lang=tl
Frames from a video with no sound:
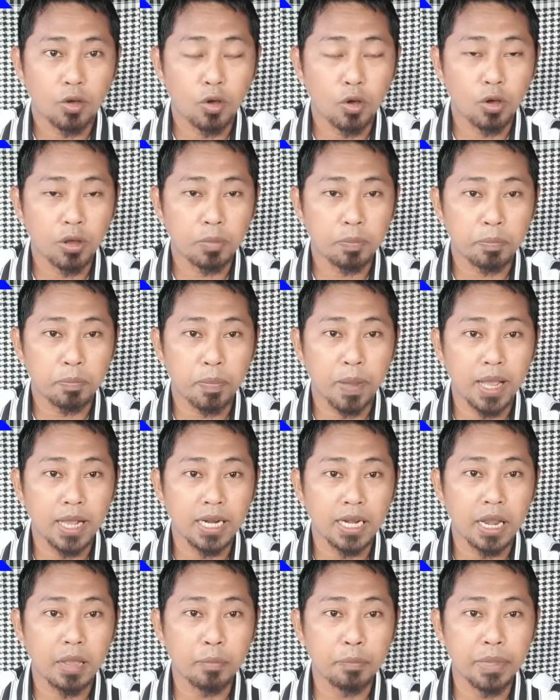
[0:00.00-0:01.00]
or
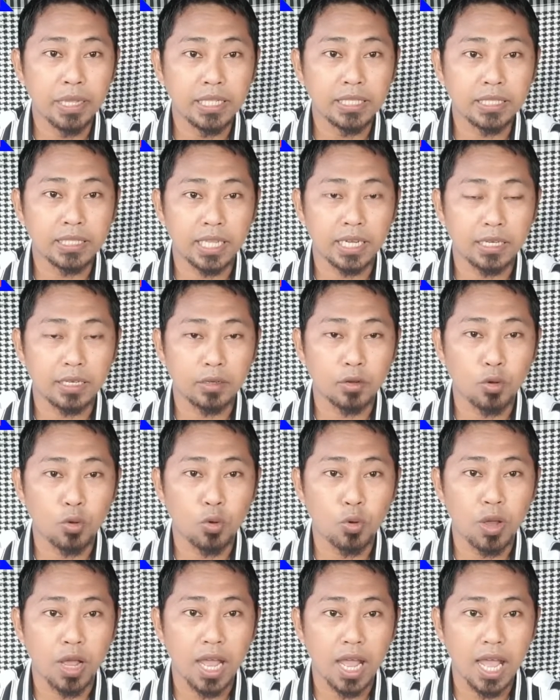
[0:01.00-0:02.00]
panglabing
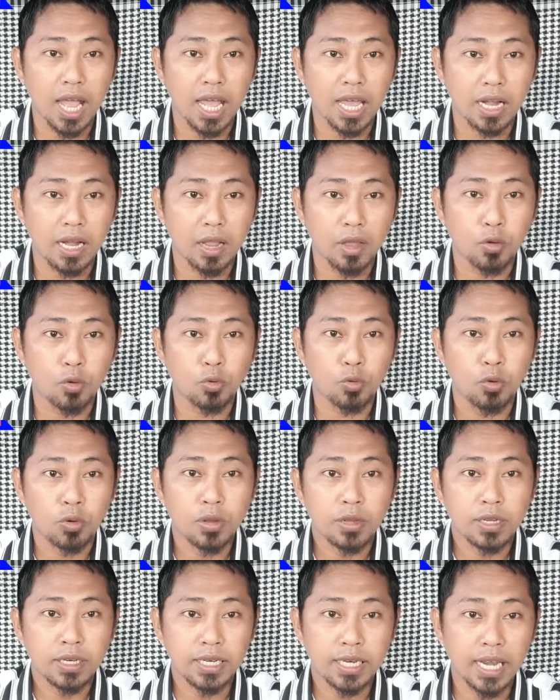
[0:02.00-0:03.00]
tatlong araw
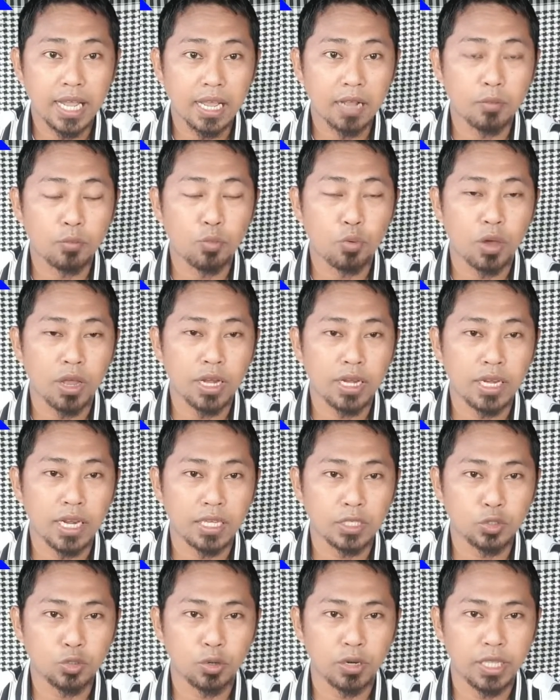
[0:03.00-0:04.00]
ng buwan
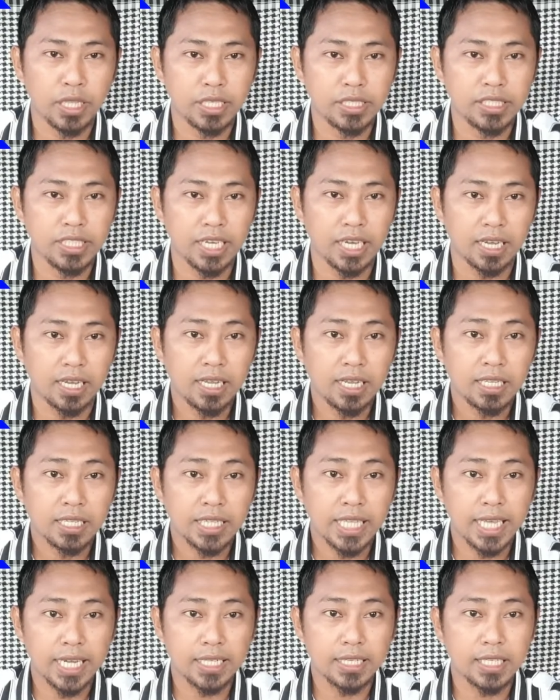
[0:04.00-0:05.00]
ng Julhijjah.
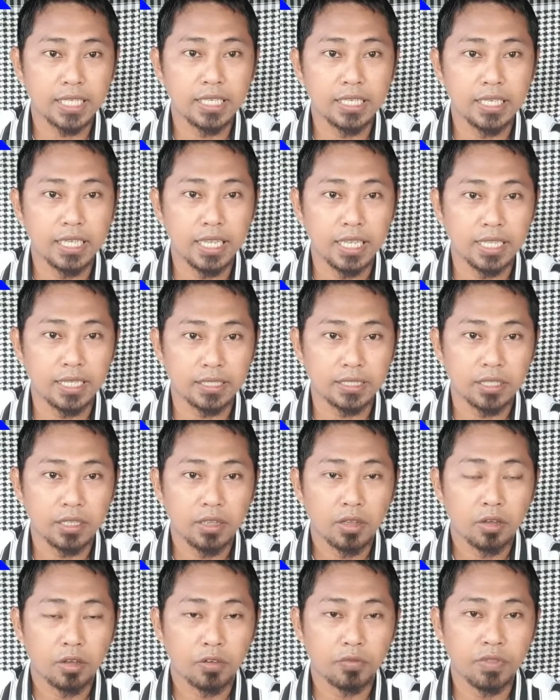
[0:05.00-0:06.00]
13 days
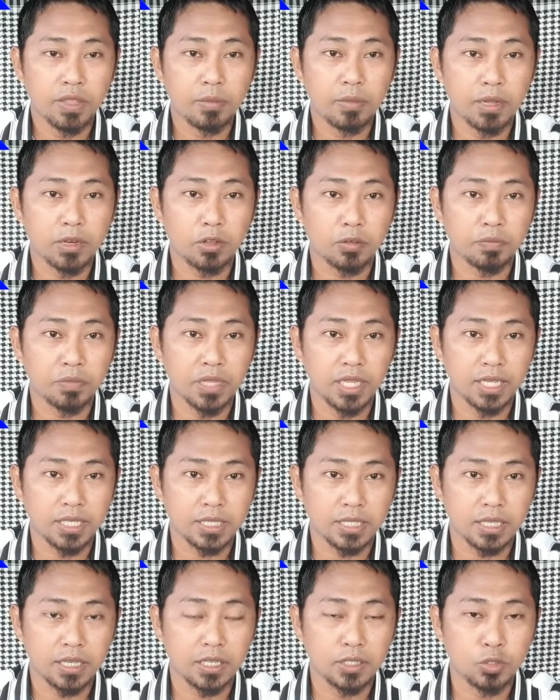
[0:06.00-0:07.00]
of the month of
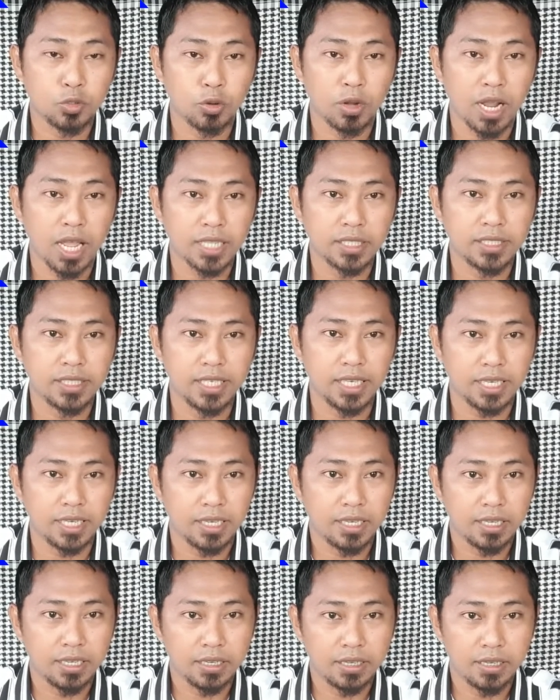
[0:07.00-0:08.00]
this uh, Julhaj.
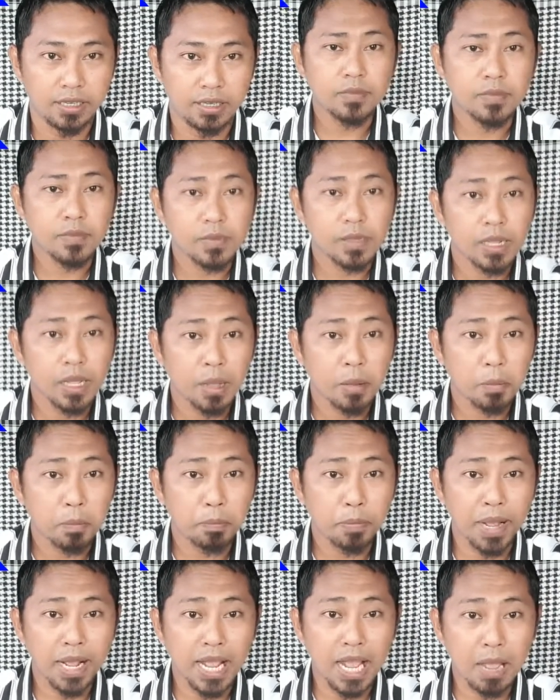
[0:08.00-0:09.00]

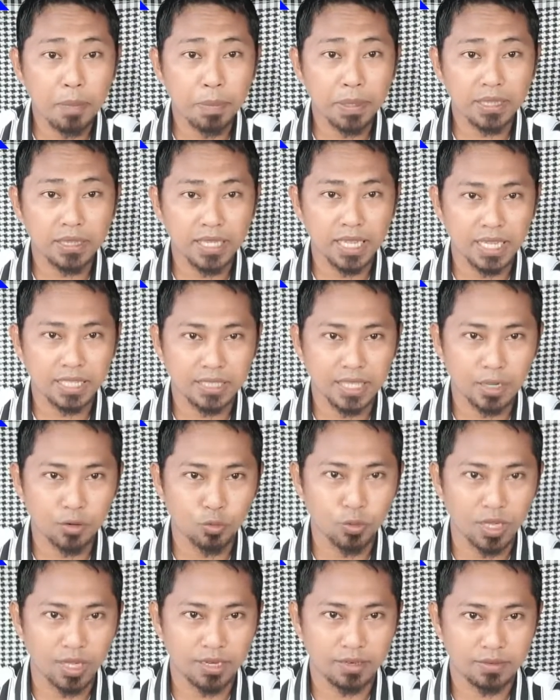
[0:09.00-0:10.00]
Pang-apat na
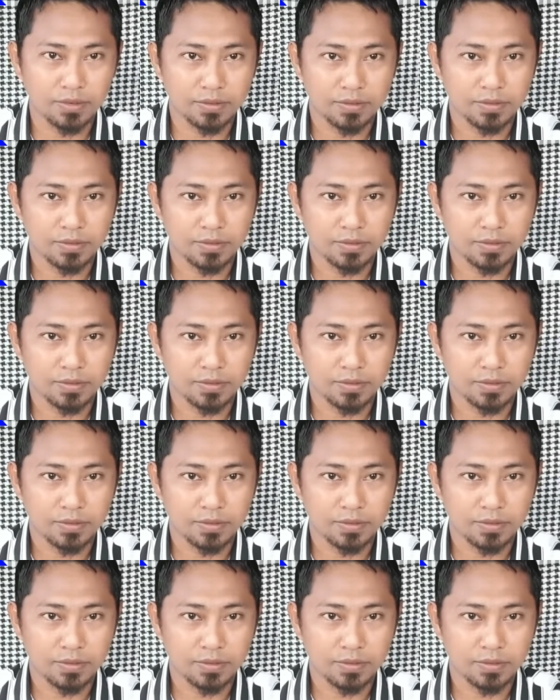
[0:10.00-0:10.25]
katanungan.